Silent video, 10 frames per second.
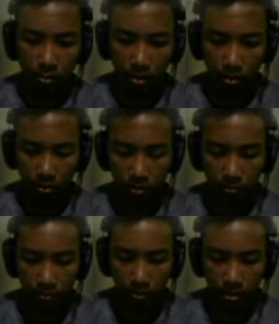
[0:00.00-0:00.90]
Tunggu.
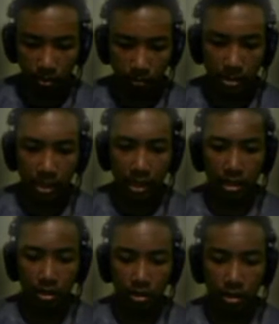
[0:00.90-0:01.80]

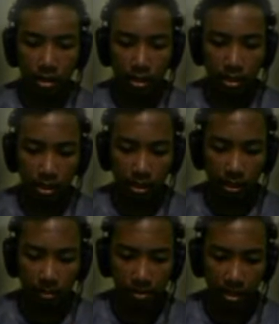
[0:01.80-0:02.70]
Misalkan kalau ini kita
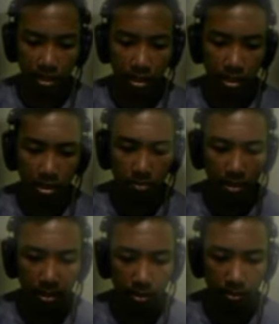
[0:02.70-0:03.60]
tambah kita jadi
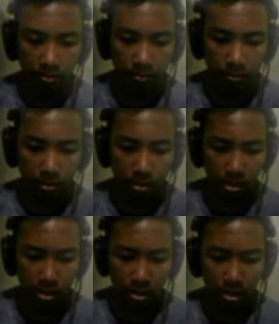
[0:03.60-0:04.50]
berat.
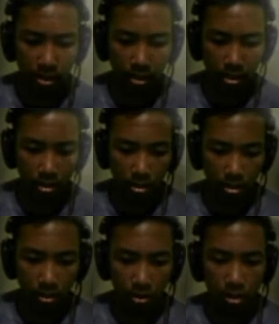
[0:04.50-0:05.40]
Jadinya
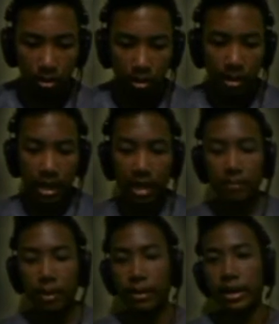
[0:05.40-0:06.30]
oh, yang
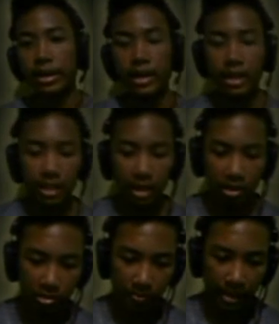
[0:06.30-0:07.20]
di bawah ini kita
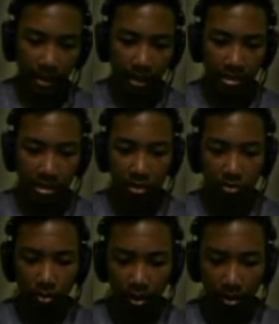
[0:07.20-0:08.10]
harus pakai si
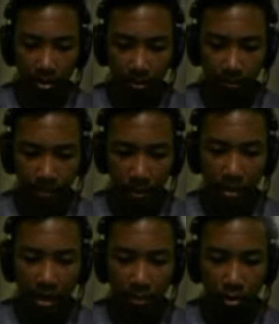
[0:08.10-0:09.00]
duri ini
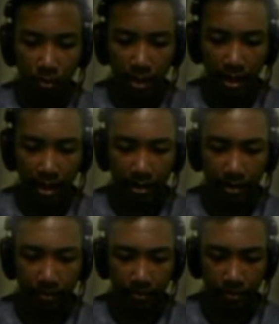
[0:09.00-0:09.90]
biar dia mau kemakan.
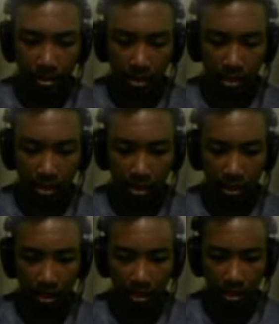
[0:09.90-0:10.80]
Oh,
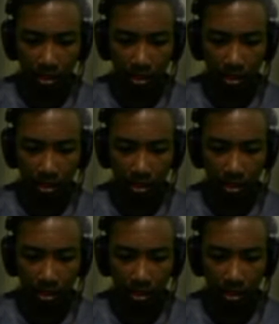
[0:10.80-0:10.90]
dan